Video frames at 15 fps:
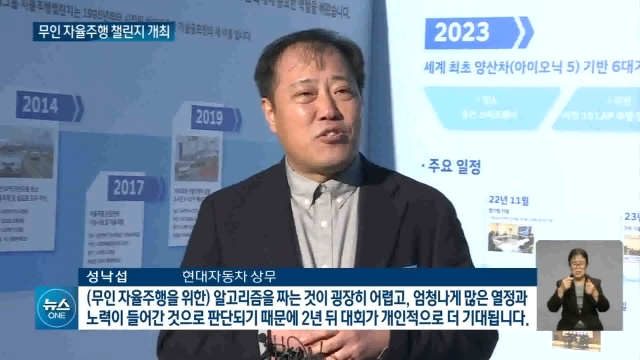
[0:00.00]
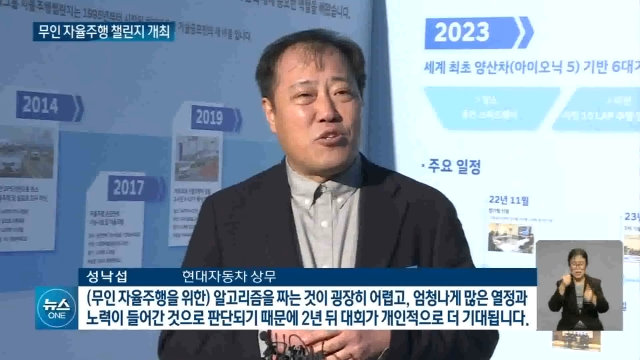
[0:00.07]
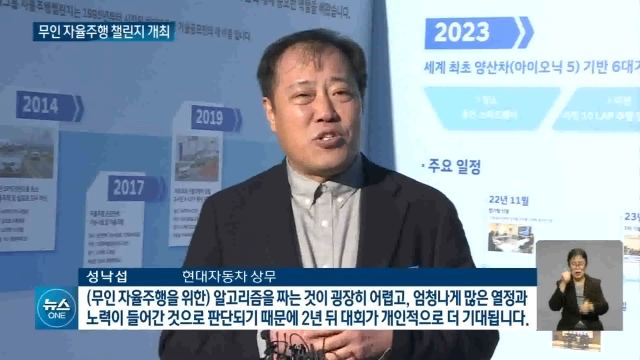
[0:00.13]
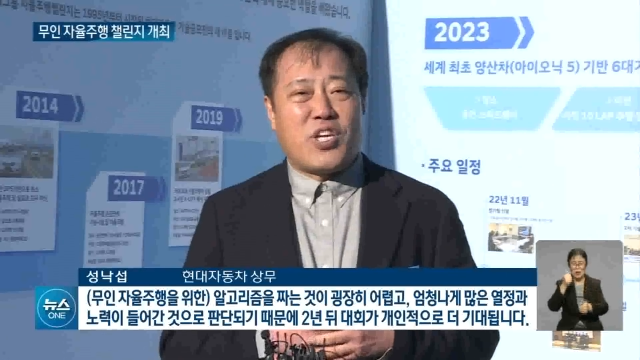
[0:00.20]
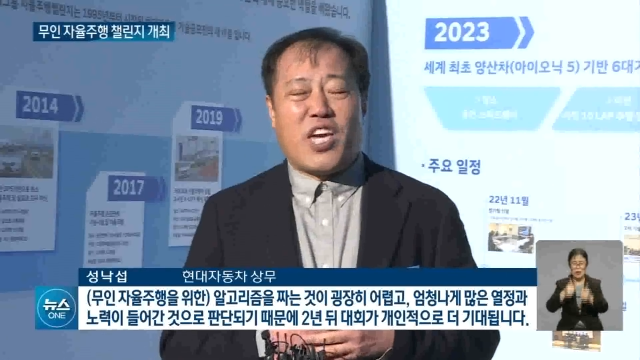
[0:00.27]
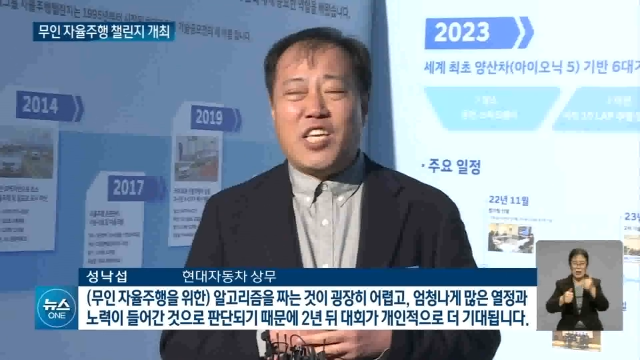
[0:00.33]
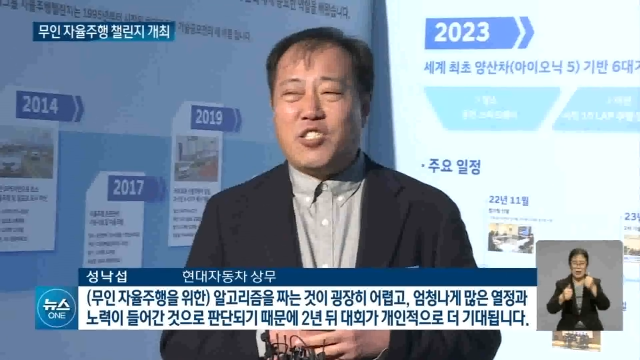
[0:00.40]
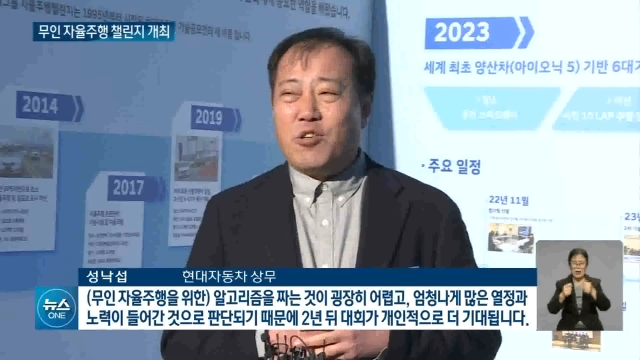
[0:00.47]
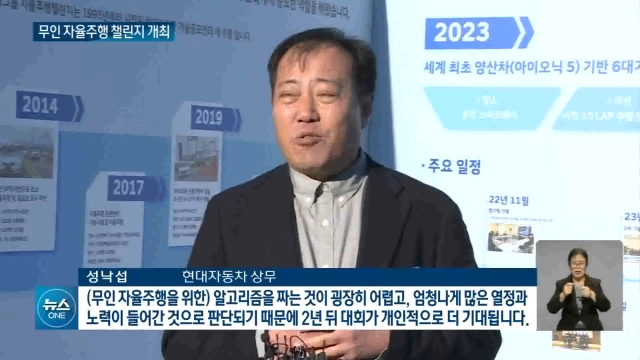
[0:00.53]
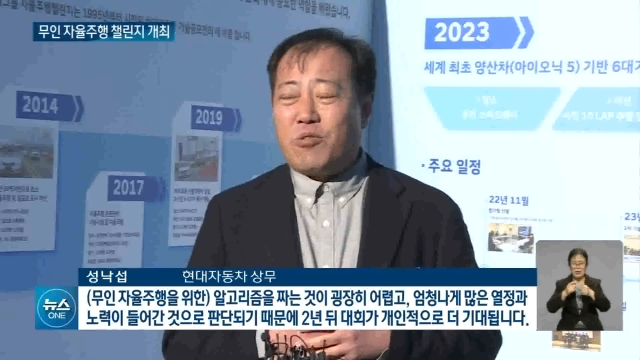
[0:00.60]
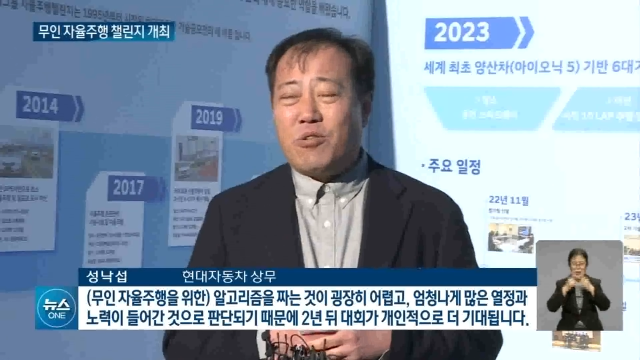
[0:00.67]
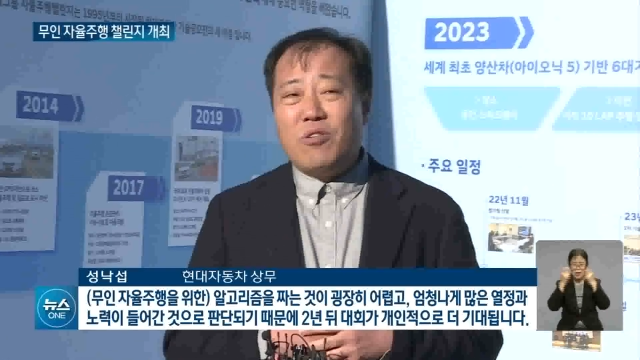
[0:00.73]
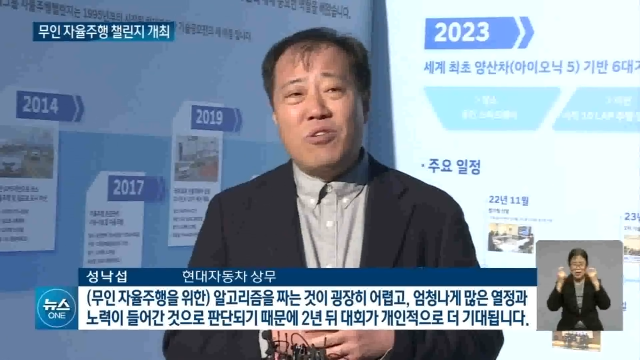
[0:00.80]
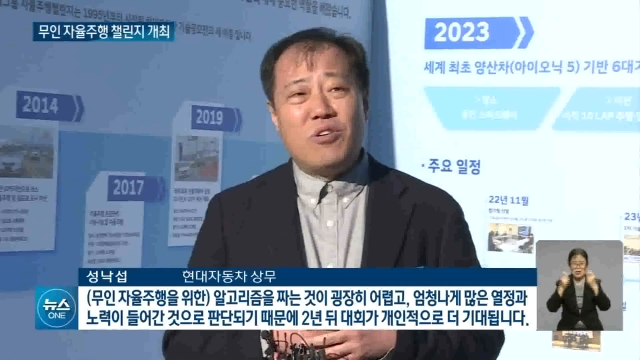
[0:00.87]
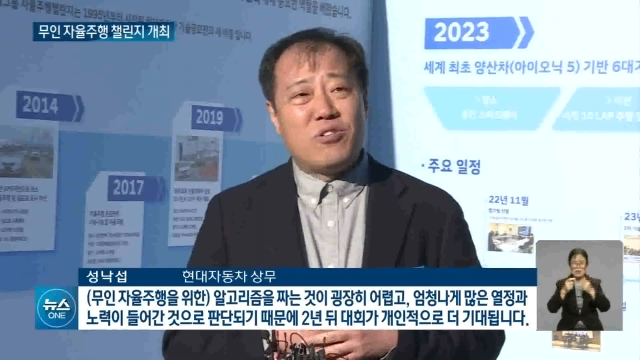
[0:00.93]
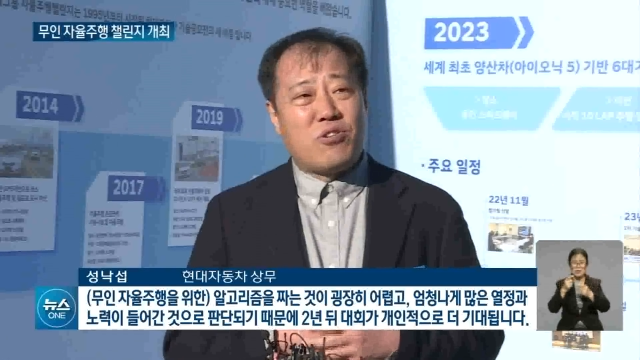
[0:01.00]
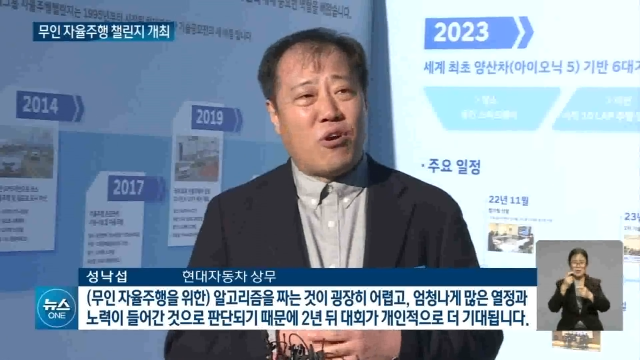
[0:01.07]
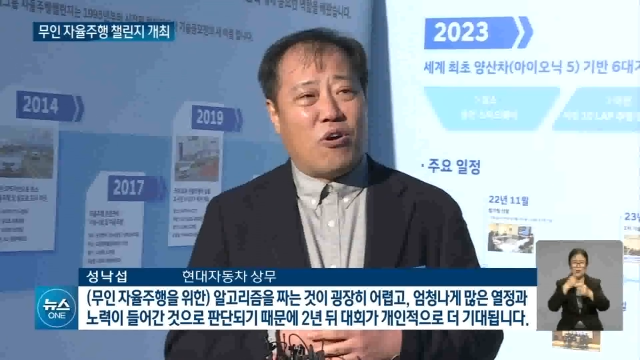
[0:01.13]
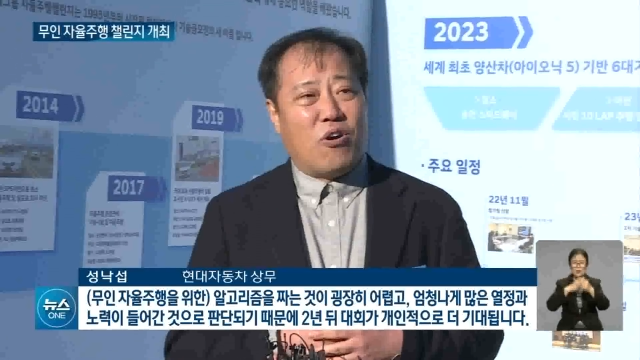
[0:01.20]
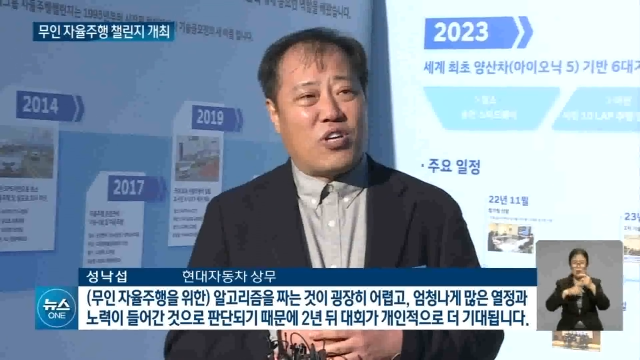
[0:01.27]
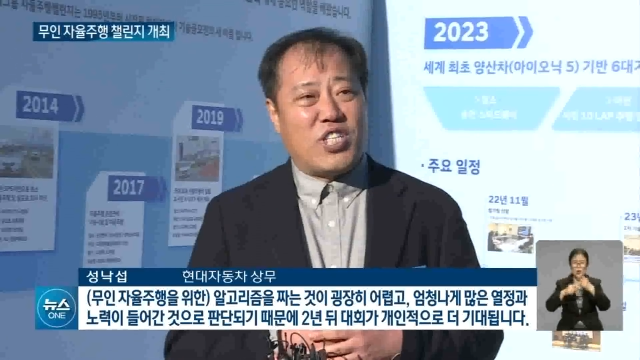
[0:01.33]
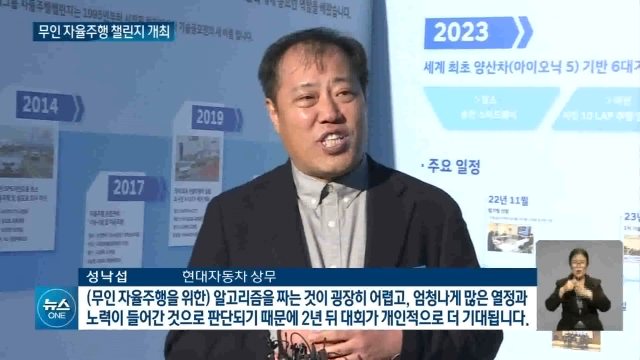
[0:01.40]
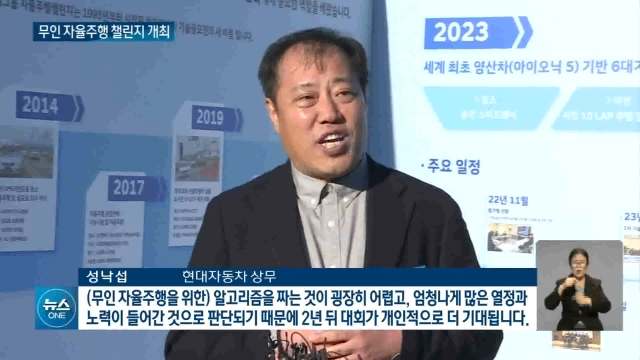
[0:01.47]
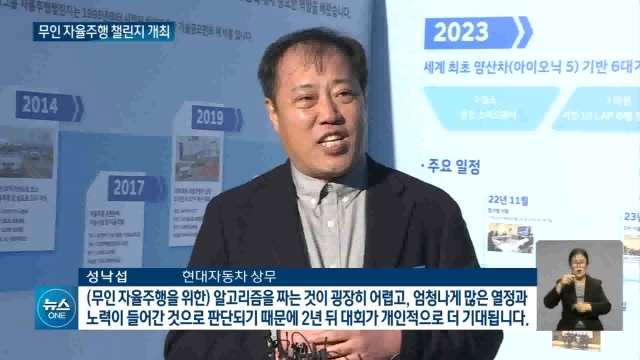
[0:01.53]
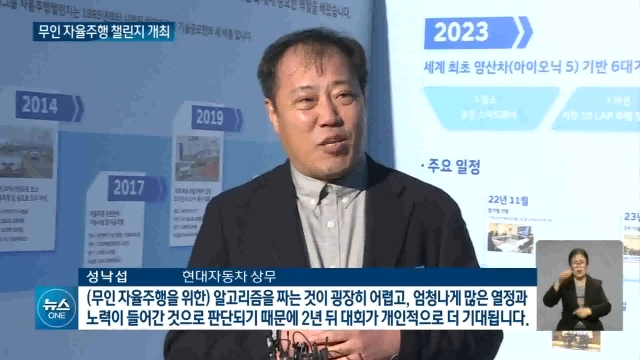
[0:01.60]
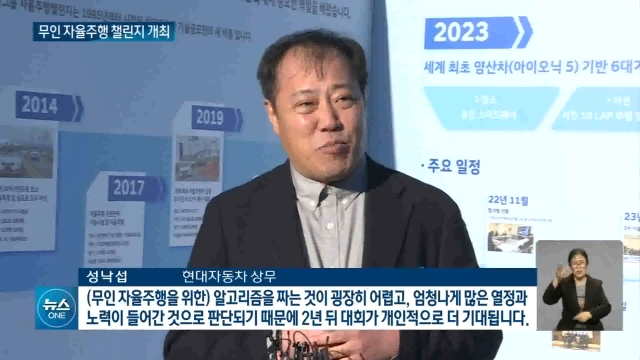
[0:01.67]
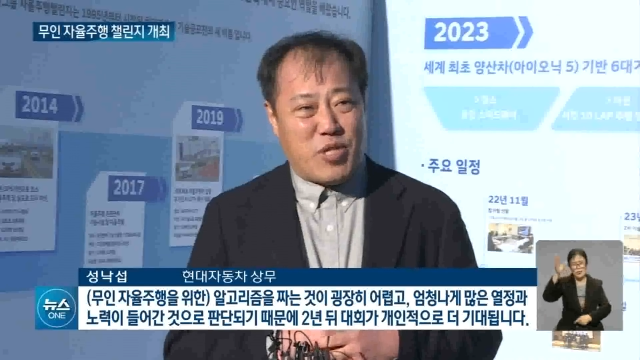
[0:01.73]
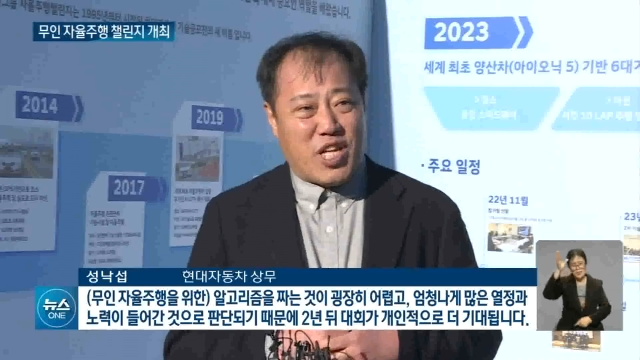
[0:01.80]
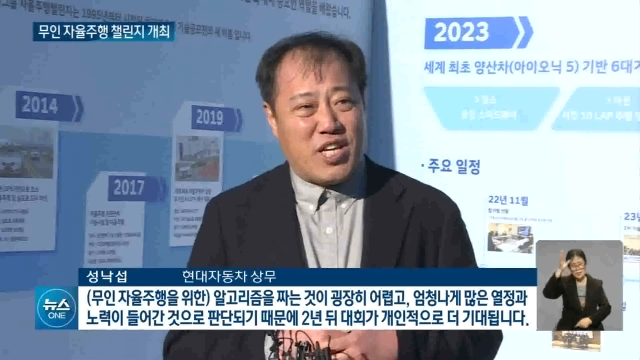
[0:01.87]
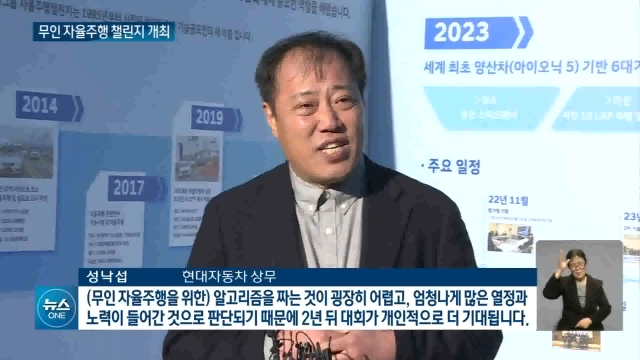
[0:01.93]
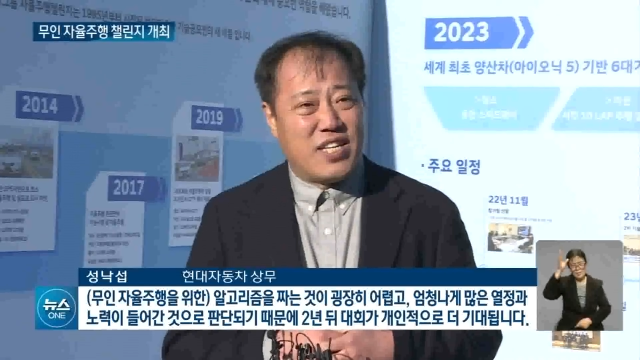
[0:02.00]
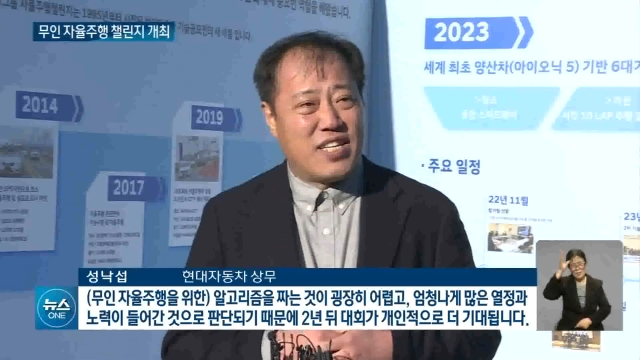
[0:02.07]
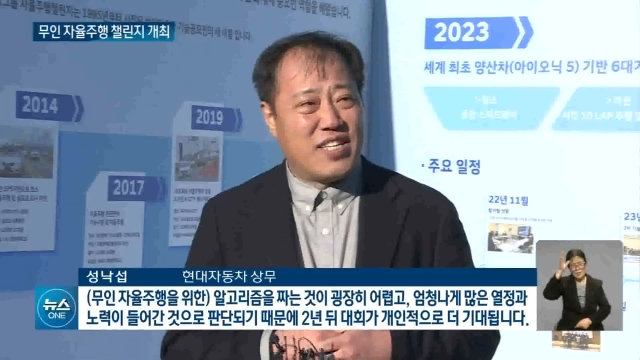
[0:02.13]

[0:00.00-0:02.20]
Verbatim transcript: 저는 개인적으로 더 기대가 됩니다.